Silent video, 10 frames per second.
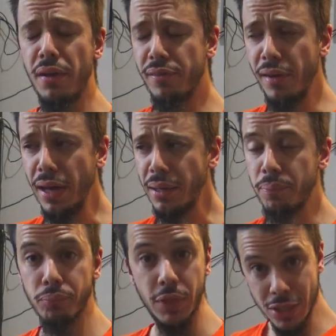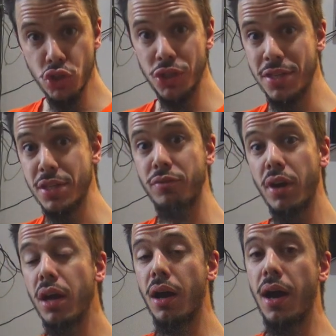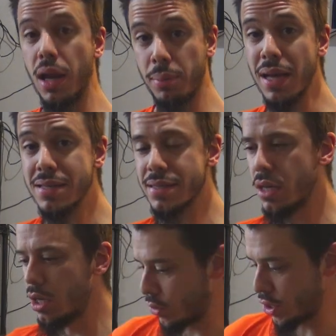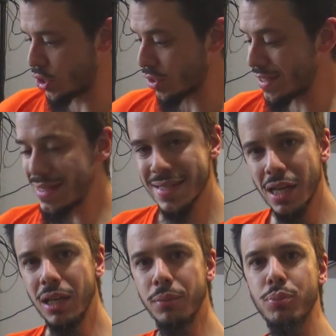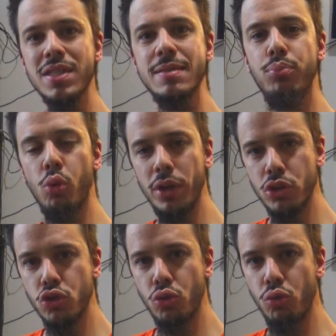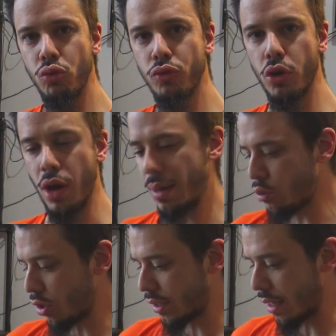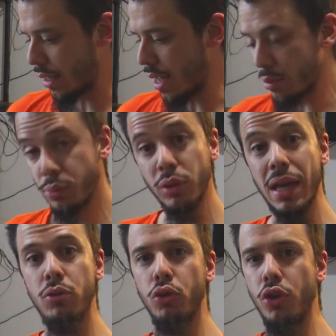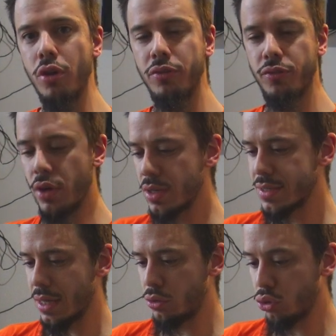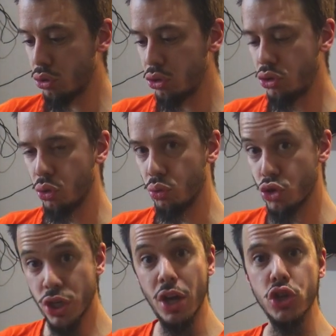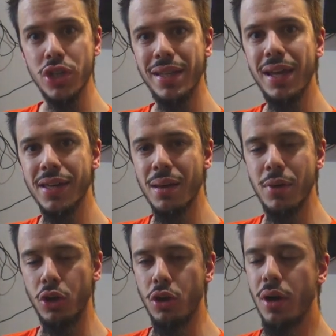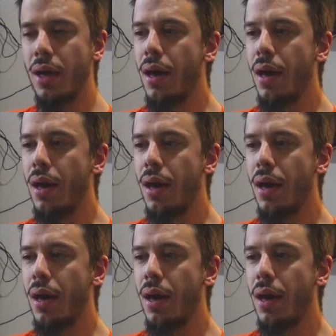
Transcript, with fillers: Fait que Qu'est-ce que j'ai décidé de faire à la place? J'ai sorti 5 petits points que je trouve importants à propos de la Hero 9, 5 trucs qui ont changé dans la caméra.